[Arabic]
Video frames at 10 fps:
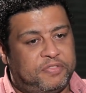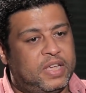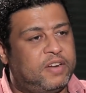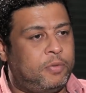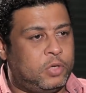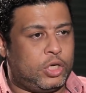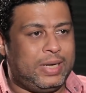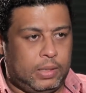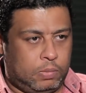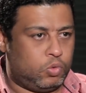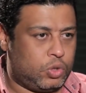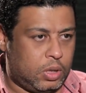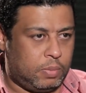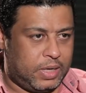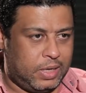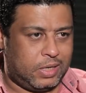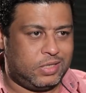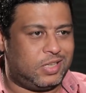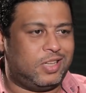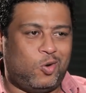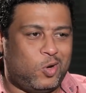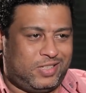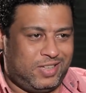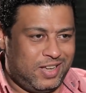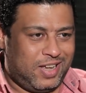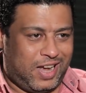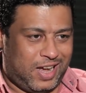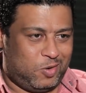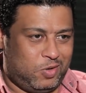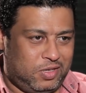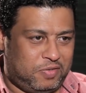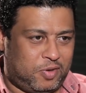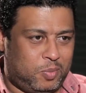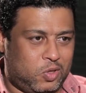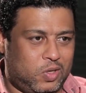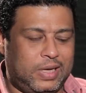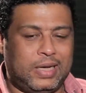تفكير في مشاريع مستقبليه لسه دلوقتي حاله ونحن في رمضان